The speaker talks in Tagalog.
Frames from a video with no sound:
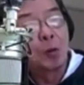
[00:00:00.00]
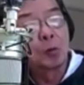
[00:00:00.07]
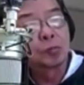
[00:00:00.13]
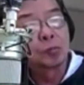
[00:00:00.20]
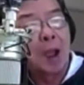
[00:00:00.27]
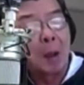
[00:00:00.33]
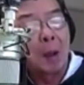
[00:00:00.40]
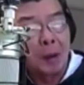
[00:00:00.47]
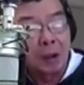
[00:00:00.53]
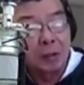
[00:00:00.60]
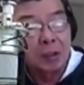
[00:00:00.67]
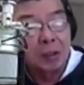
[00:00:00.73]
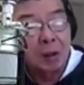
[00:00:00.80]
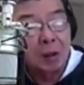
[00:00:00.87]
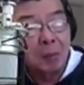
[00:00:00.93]
Inyo pong
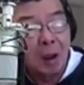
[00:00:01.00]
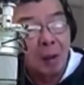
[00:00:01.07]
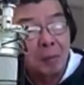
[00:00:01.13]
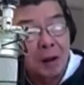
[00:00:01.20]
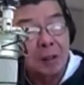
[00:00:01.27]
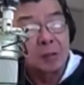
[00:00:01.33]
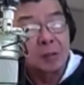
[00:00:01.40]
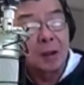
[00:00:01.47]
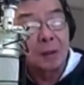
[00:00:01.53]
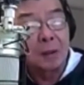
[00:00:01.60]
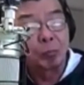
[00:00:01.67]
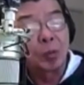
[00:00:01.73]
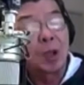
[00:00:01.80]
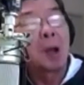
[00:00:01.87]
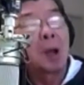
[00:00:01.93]
tagapagatid ng mga
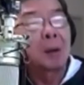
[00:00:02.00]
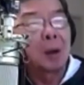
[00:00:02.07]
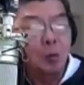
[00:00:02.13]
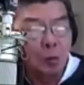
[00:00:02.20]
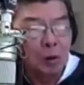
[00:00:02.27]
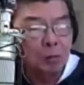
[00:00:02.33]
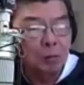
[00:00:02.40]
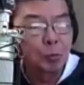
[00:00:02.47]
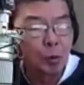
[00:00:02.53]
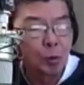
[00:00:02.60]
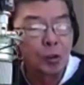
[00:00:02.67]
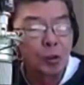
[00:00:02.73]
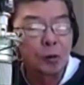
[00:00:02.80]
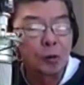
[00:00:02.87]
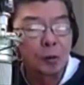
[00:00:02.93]
balita,
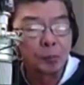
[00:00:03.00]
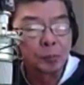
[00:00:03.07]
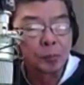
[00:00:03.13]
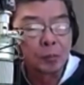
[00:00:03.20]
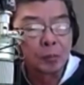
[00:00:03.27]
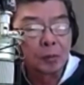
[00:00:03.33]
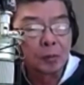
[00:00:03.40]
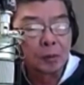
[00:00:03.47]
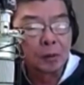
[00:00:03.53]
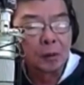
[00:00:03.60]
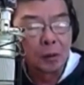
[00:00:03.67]
tagapagulat po ninyo